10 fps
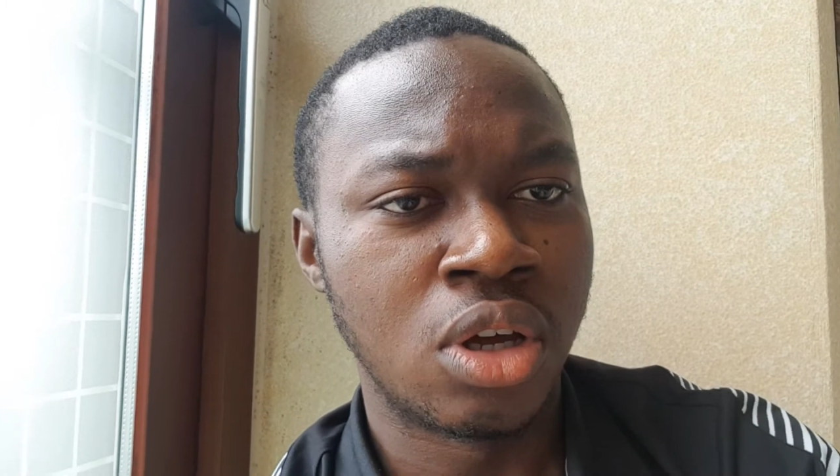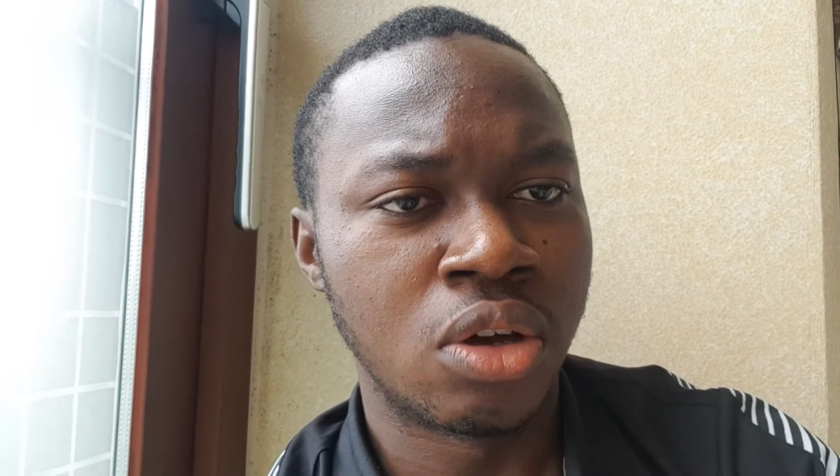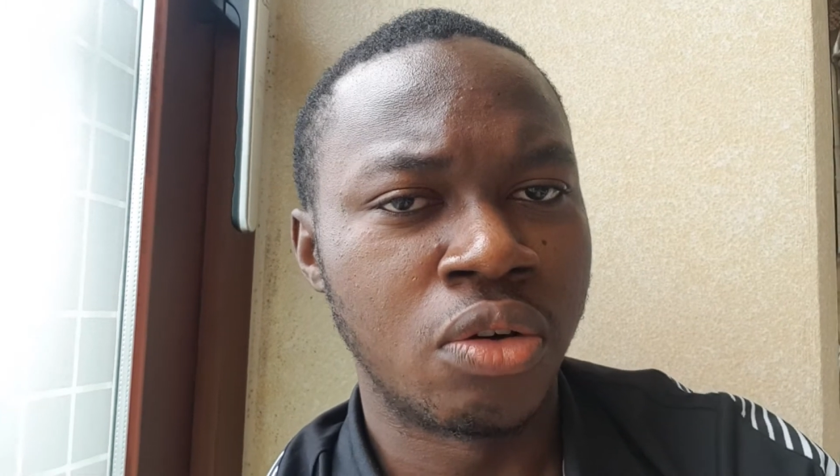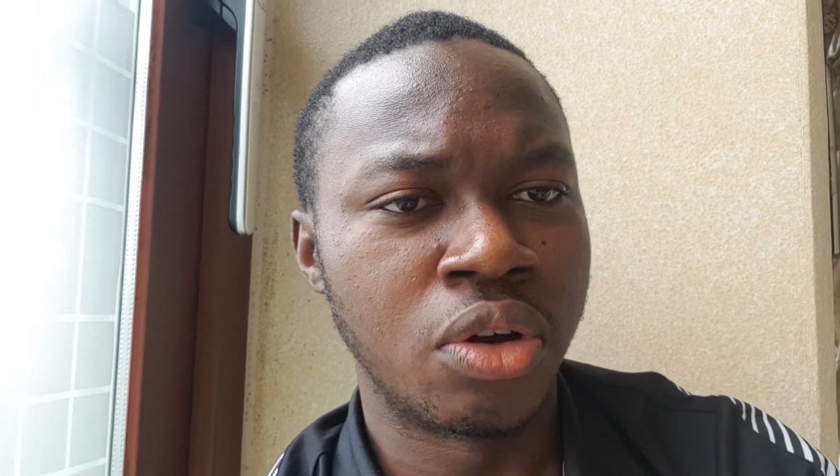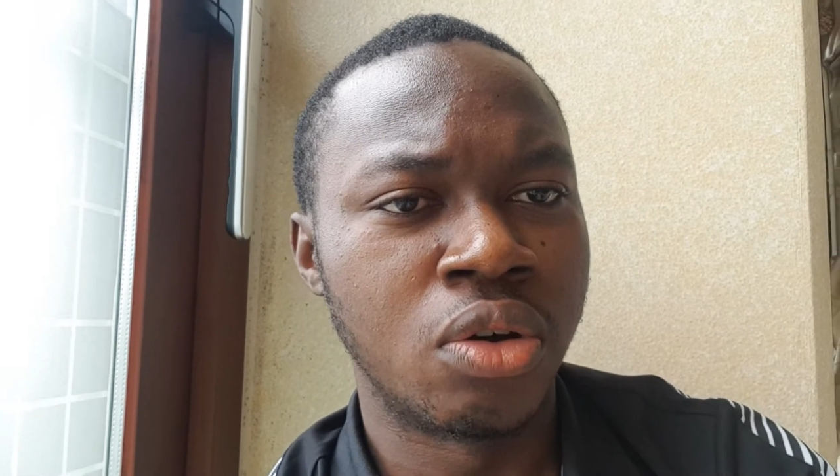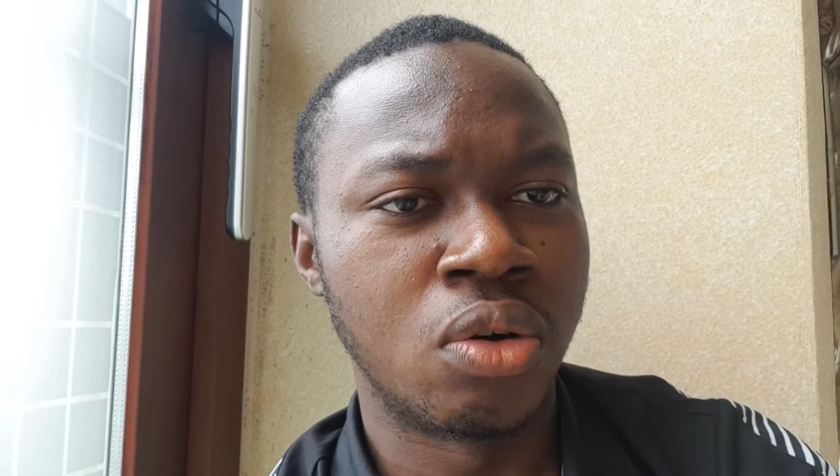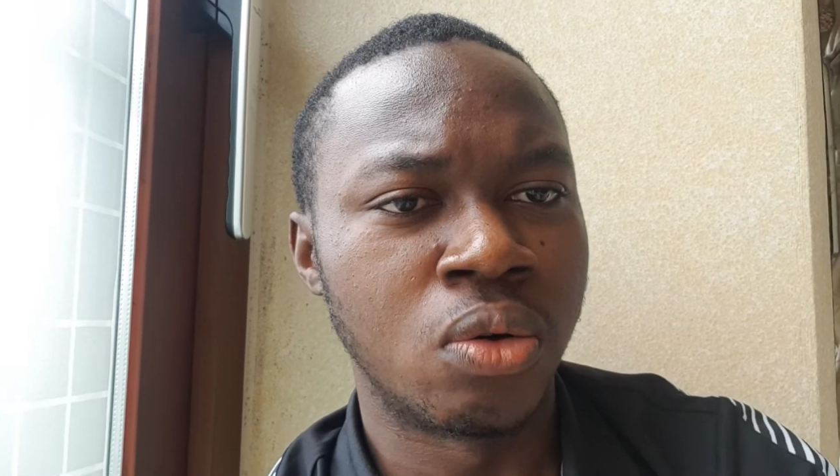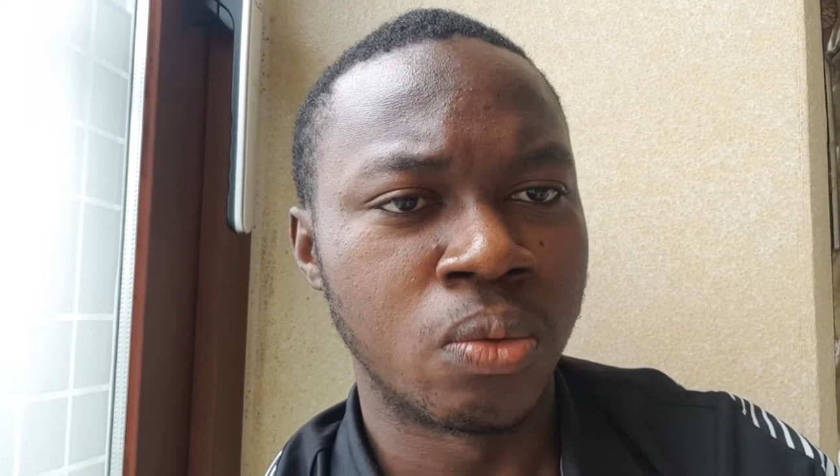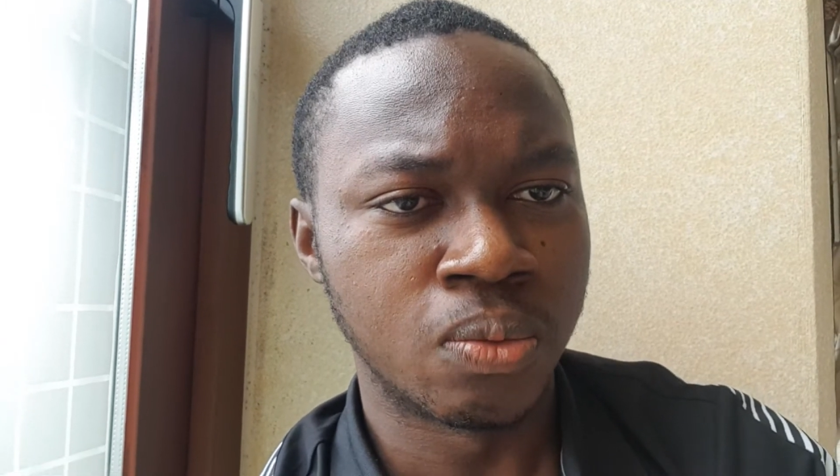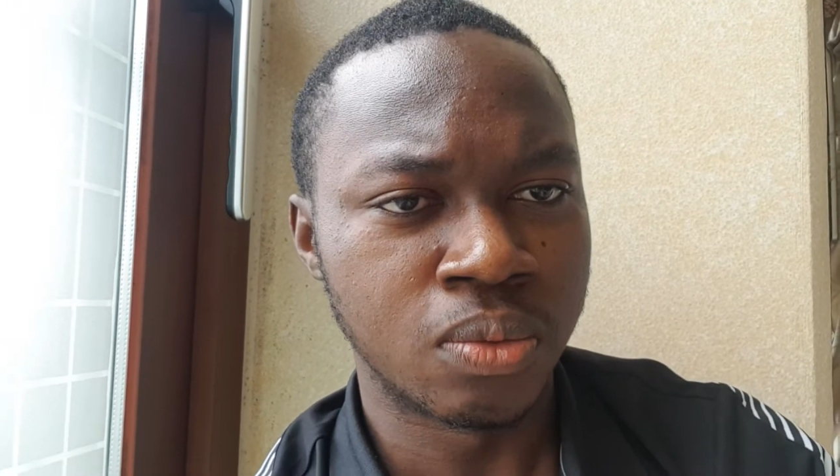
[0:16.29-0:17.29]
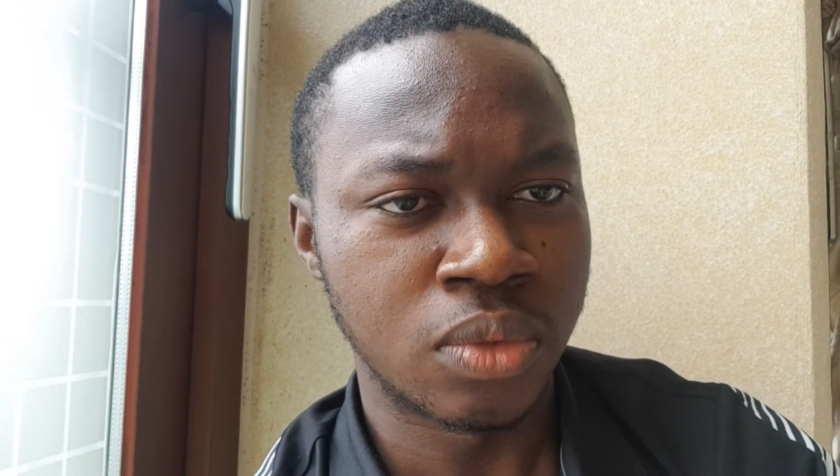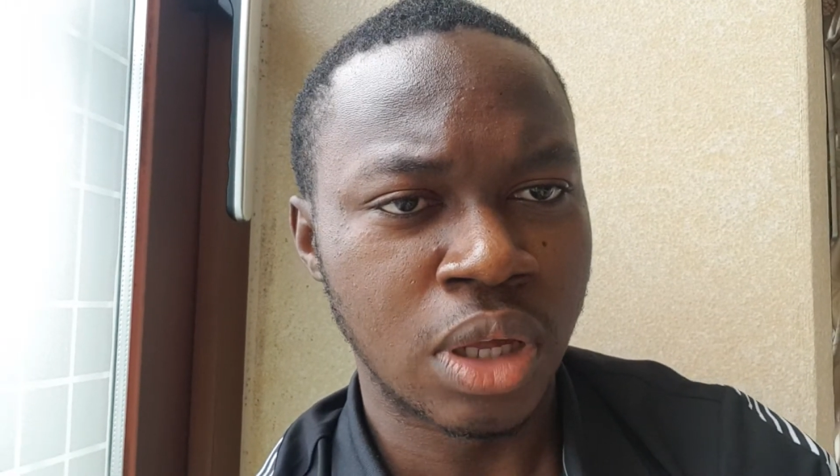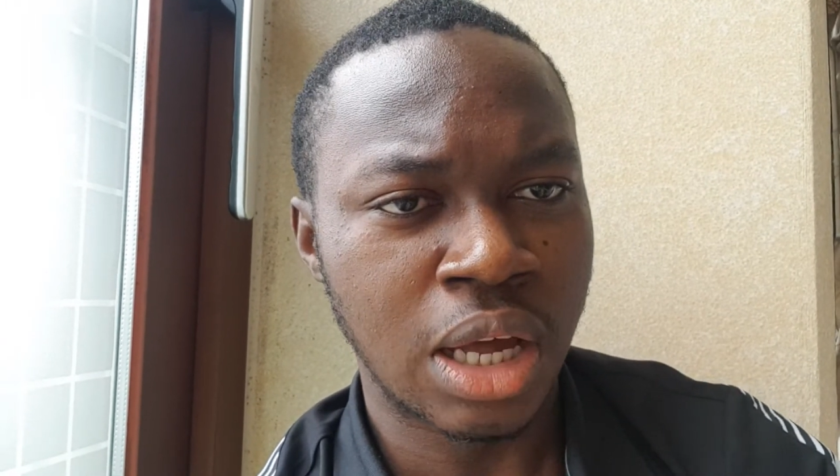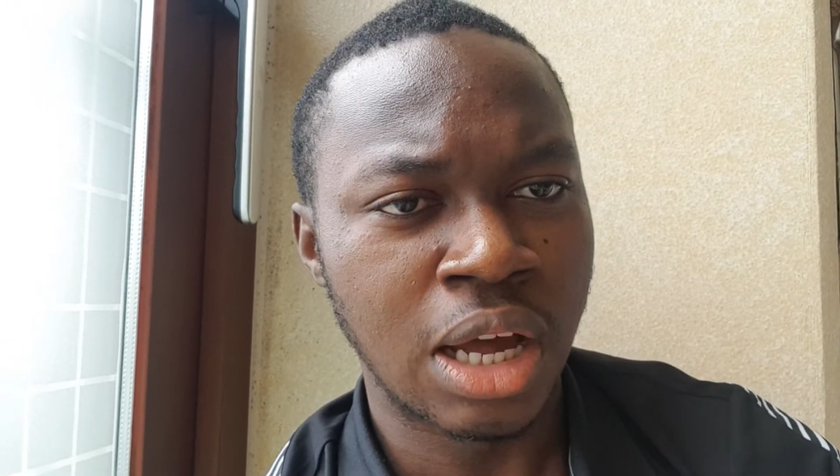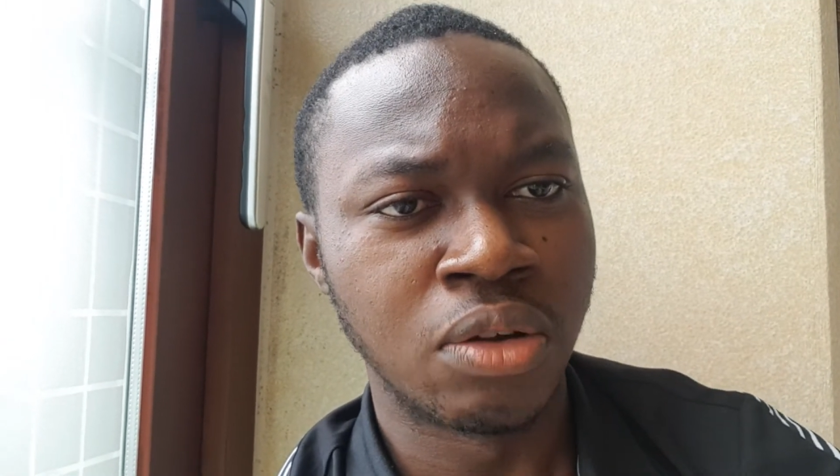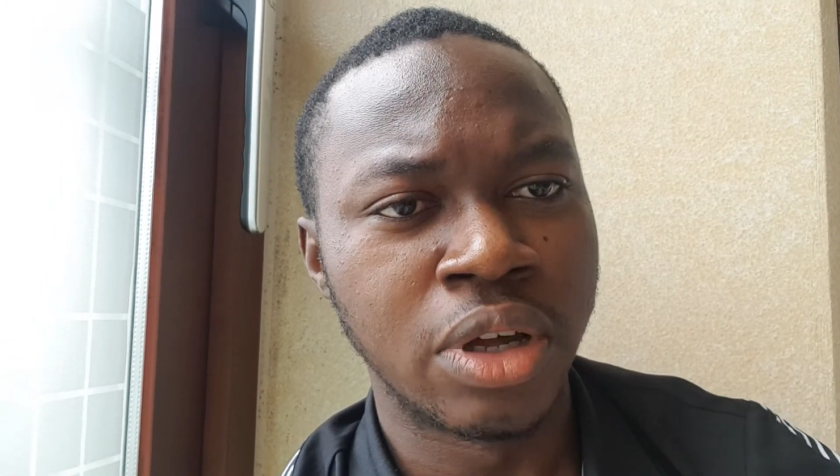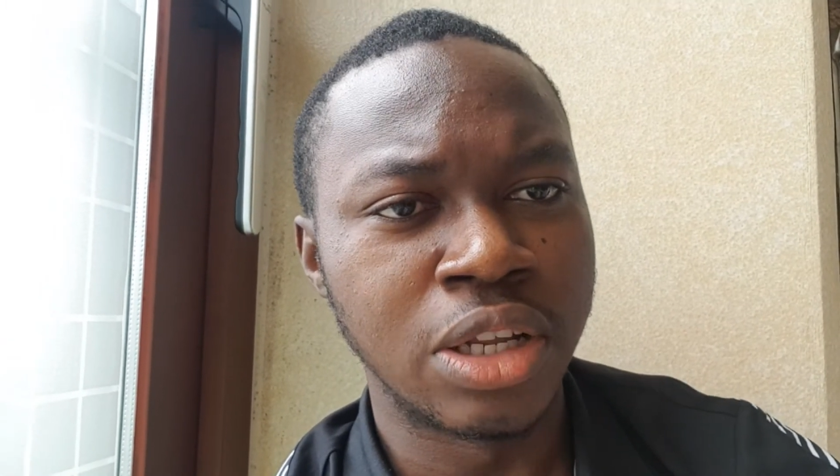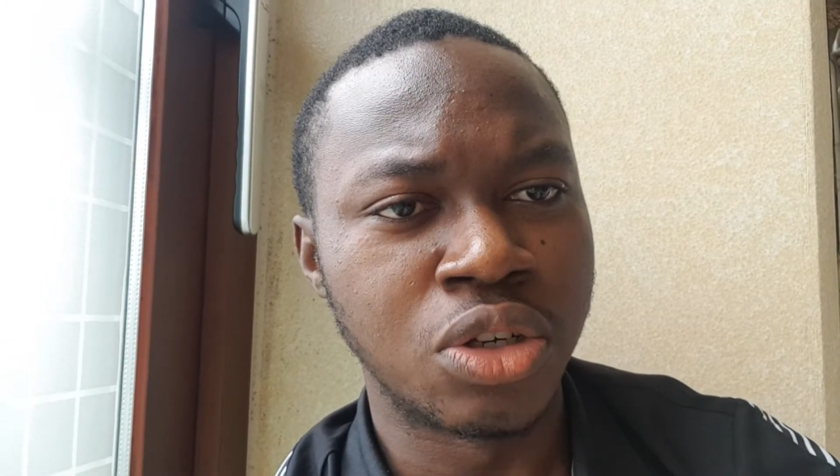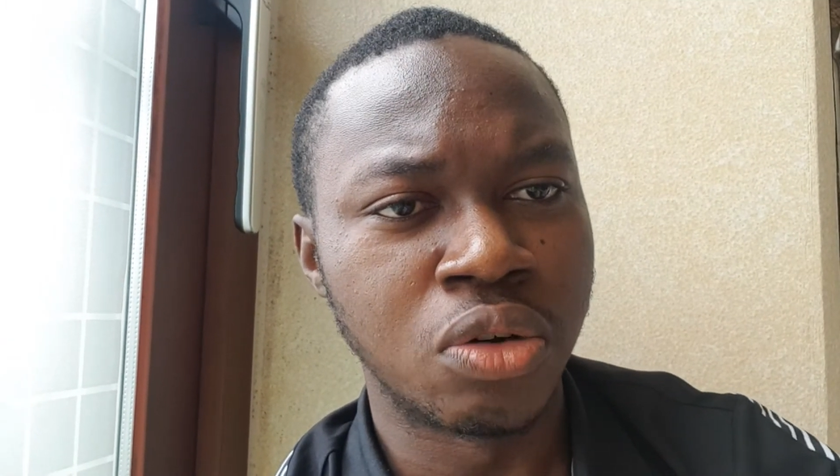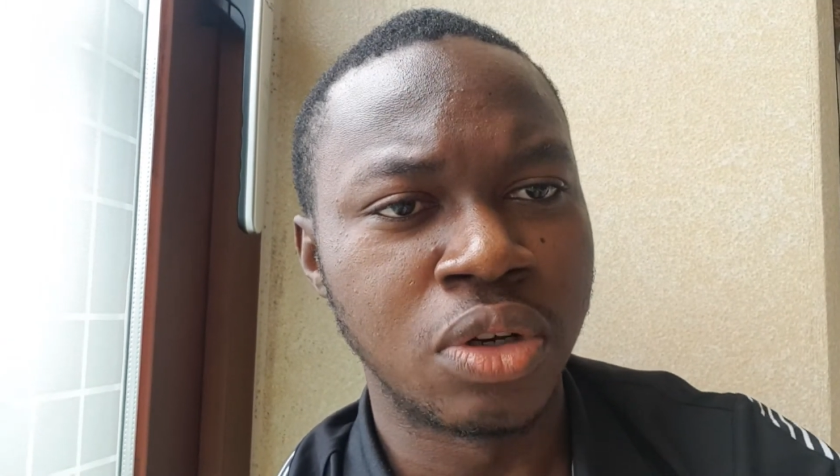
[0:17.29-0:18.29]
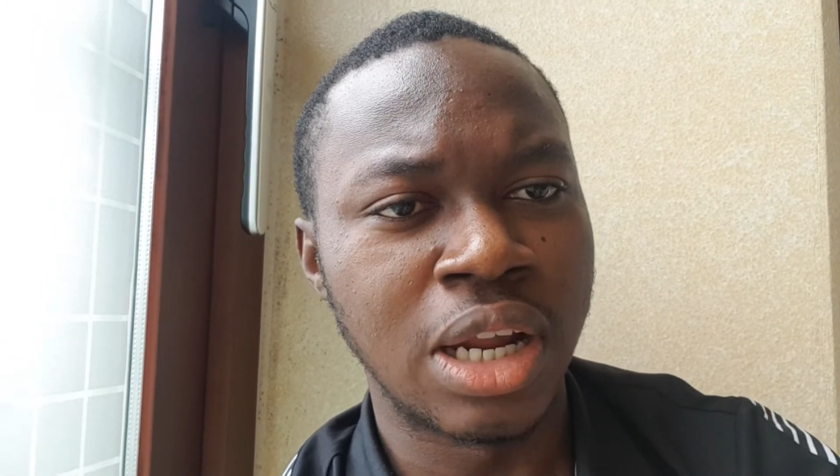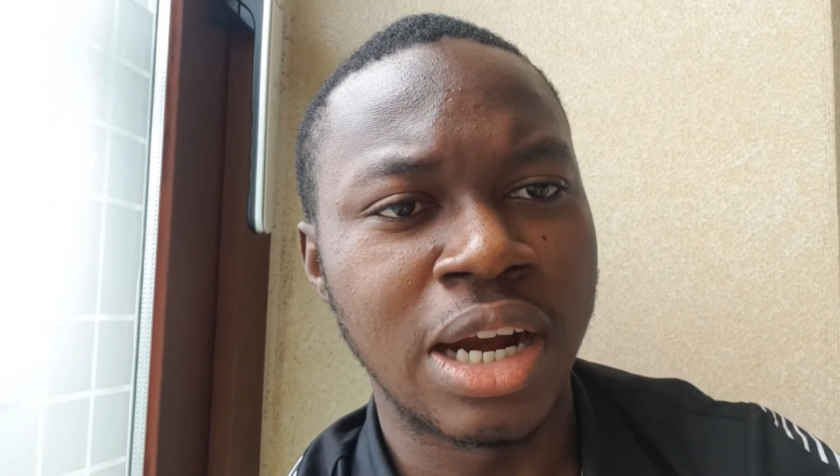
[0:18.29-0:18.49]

그리고 한국의 좋은 나라